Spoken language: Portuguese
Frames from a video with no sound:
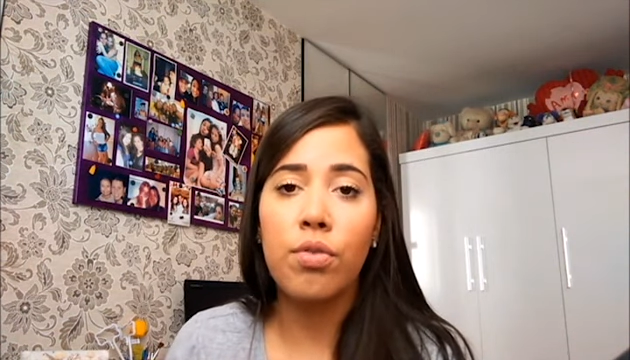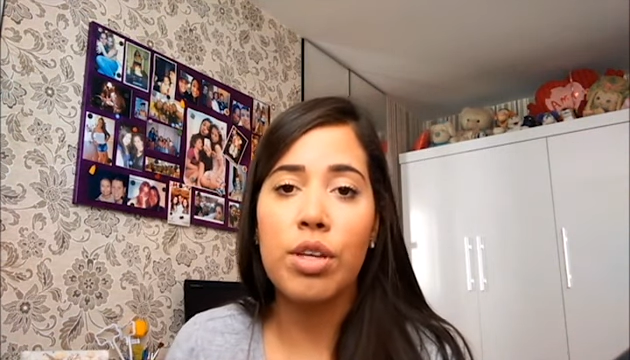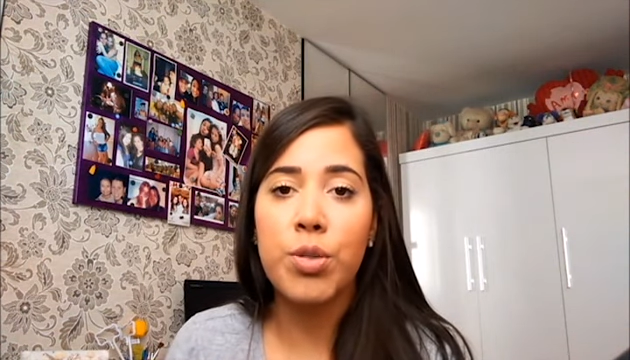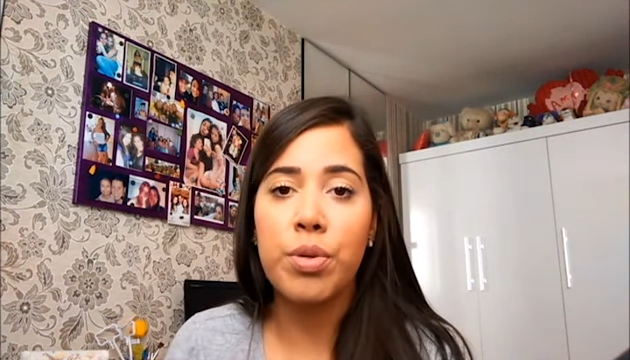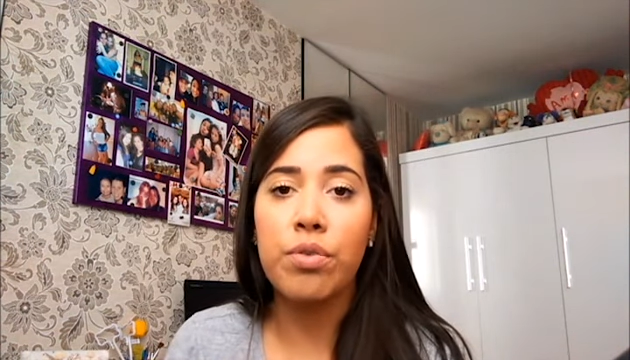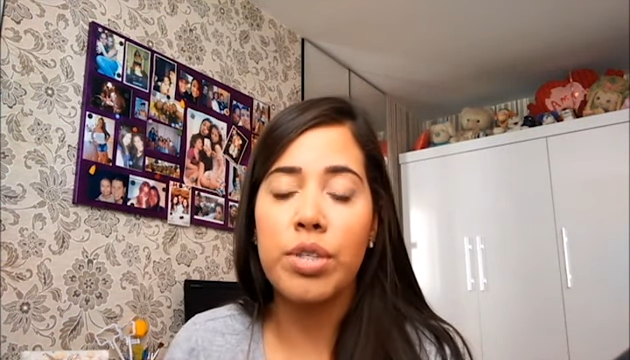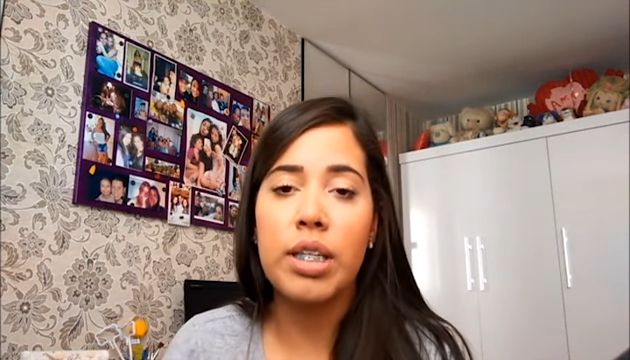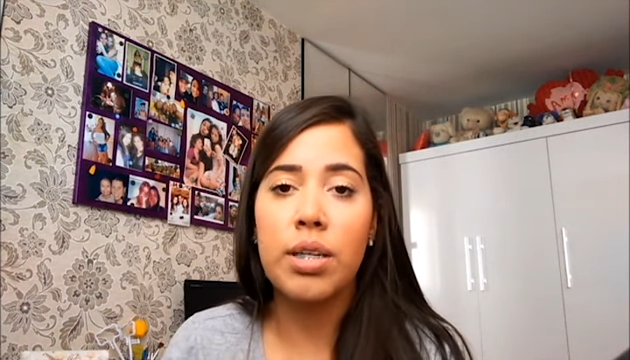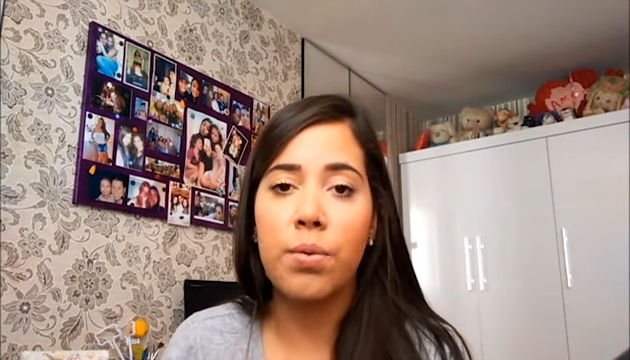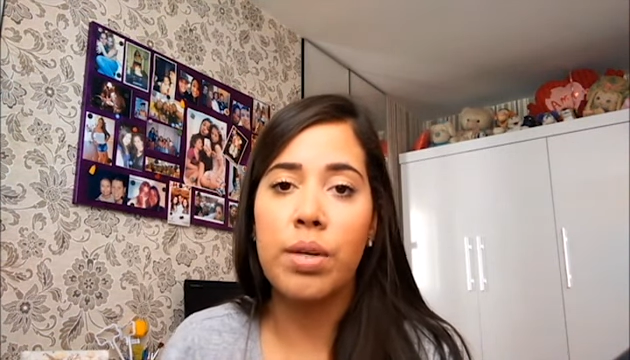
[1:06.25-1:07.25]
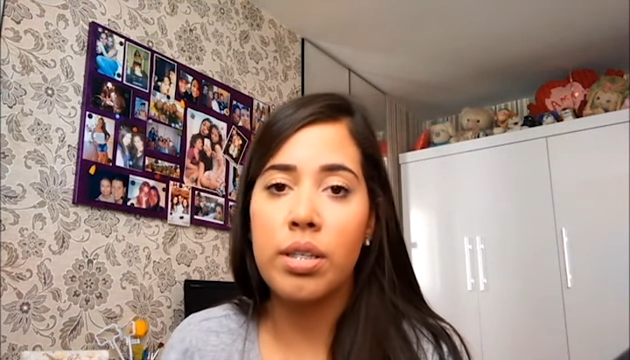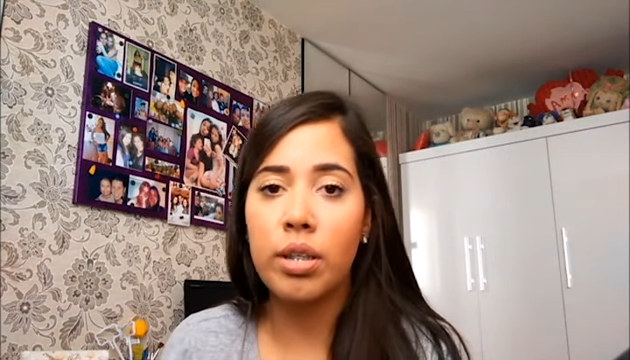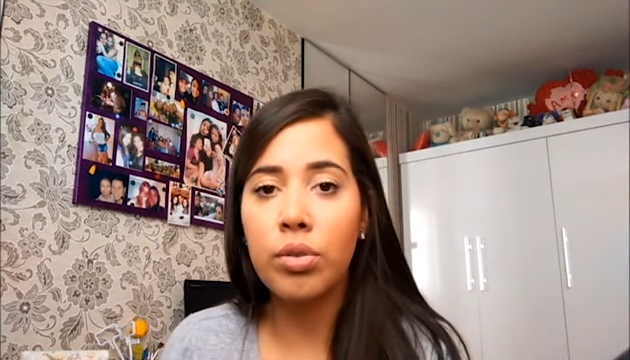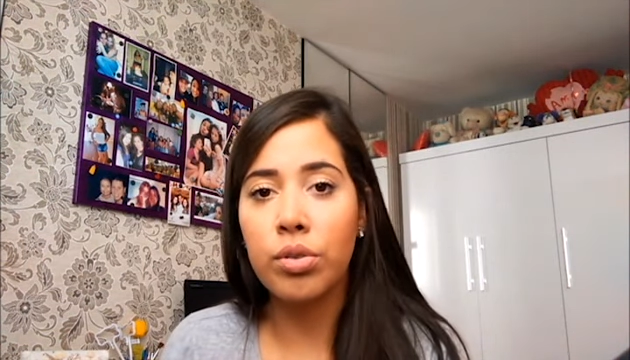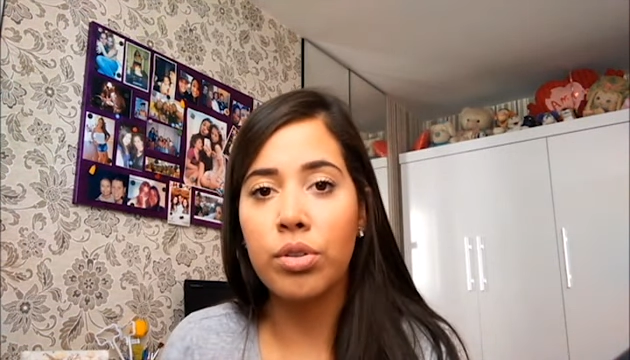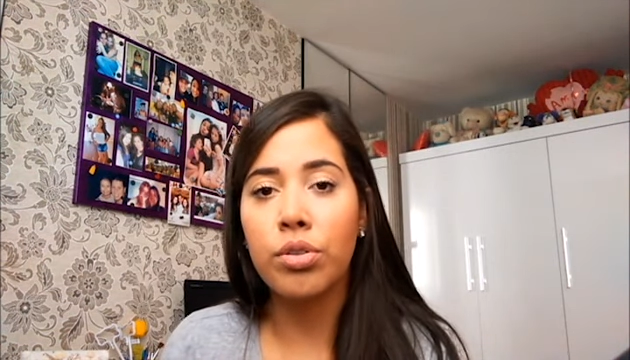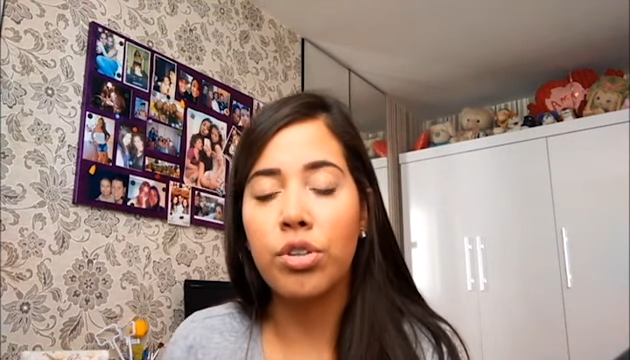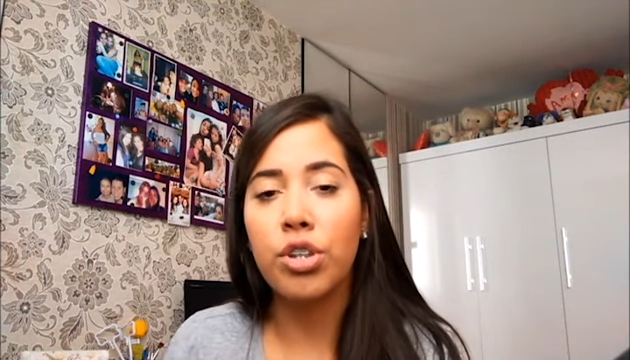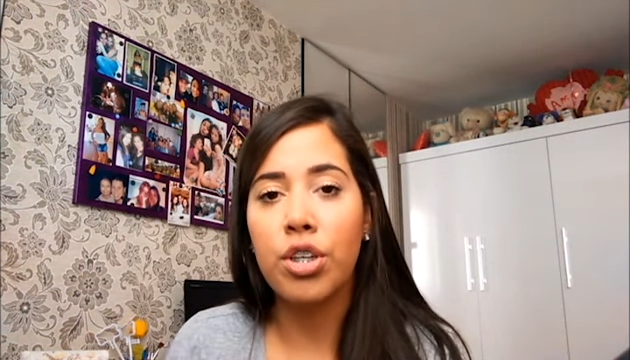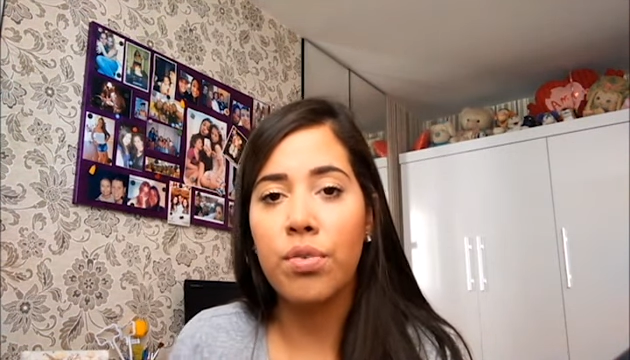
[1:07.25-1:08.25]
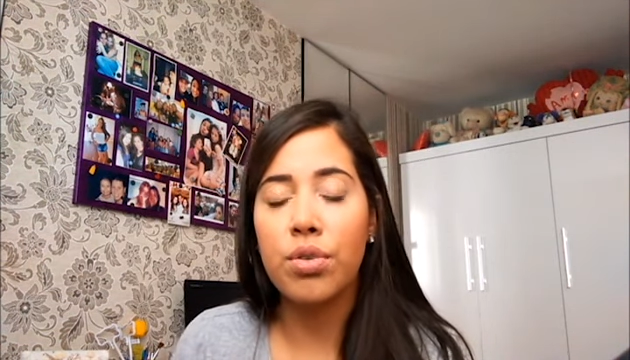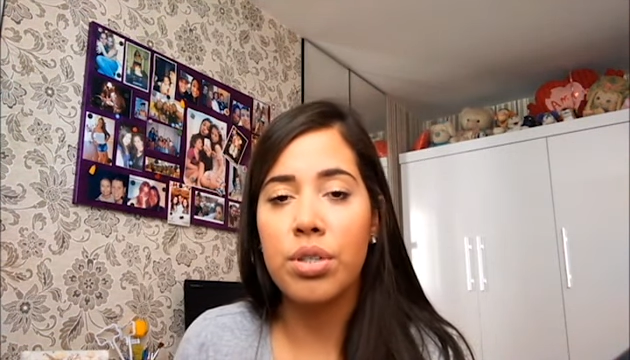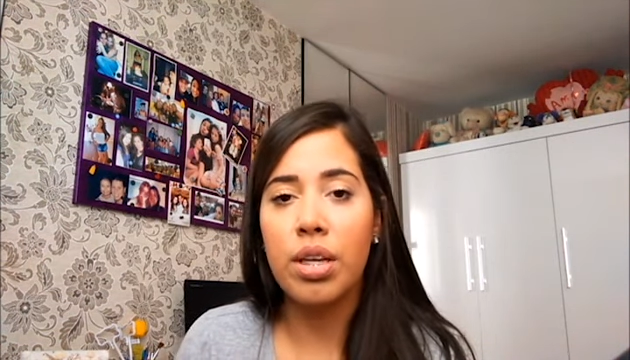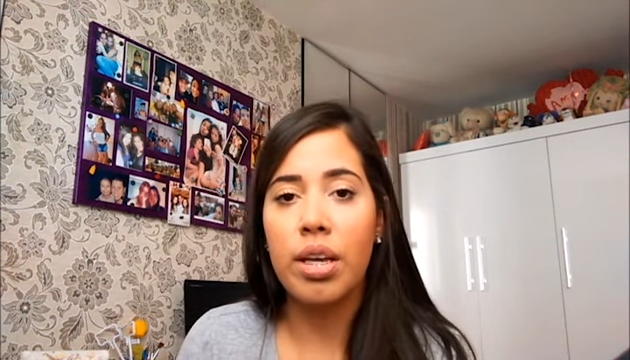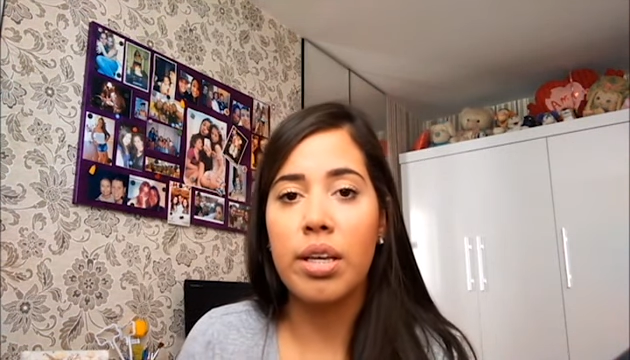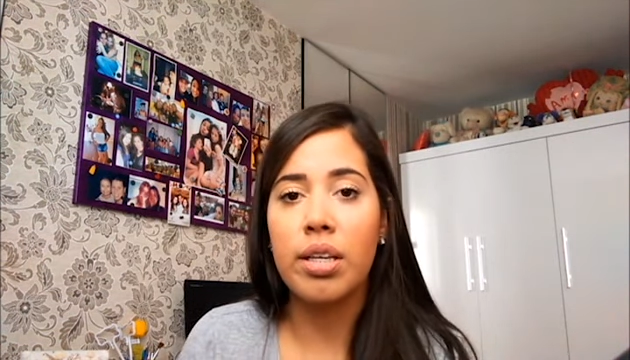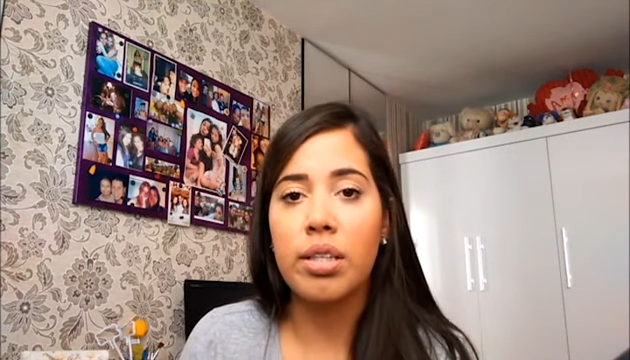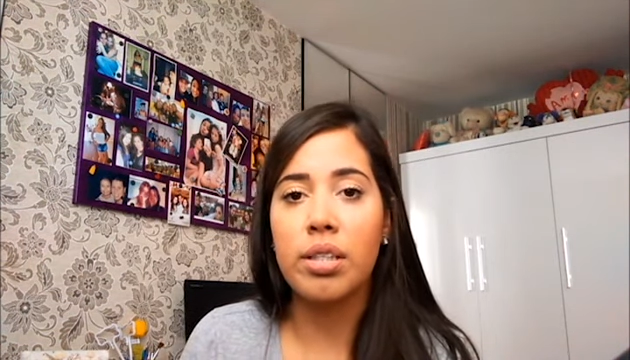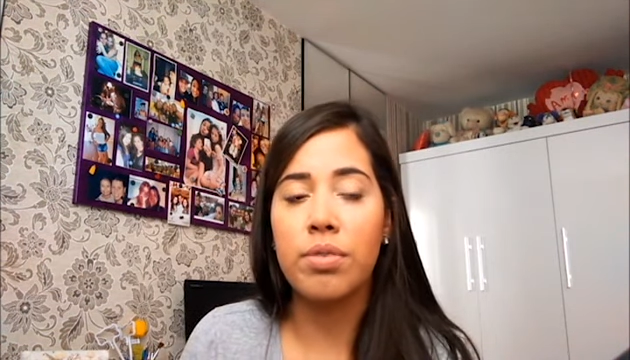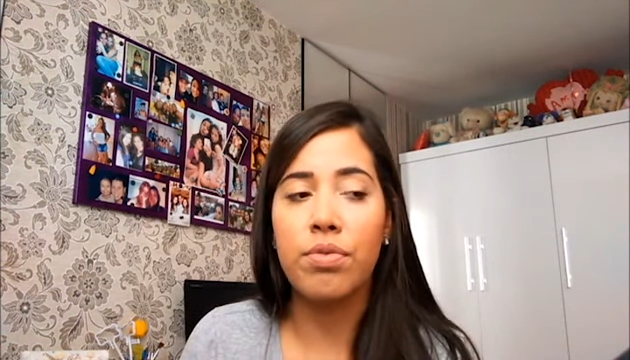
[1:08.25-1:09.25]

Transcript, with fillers: que eu faço para vocês é com esse intuito de que vocês